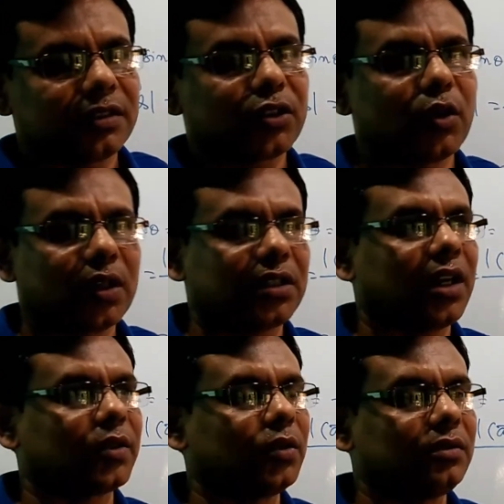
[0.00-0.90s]
সঙ্গে
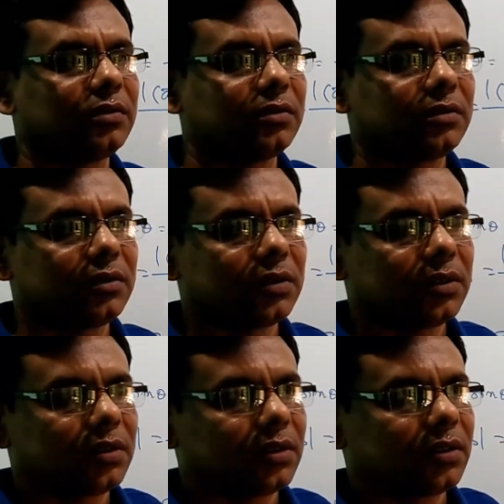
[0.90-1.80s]
থাকুন
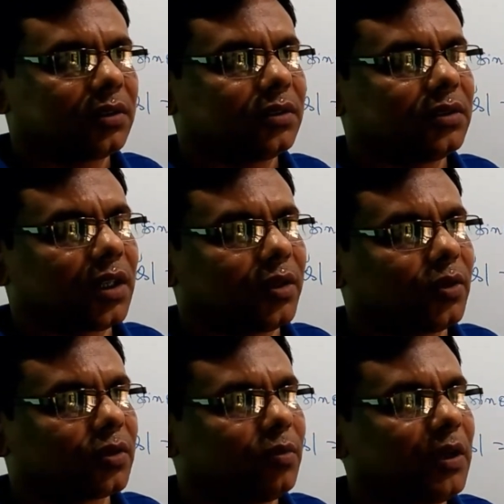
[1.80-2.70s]
যাই হোক
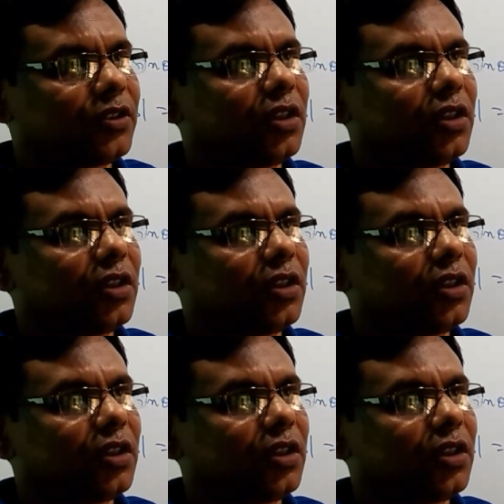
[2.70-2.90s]
ম্যাকজনের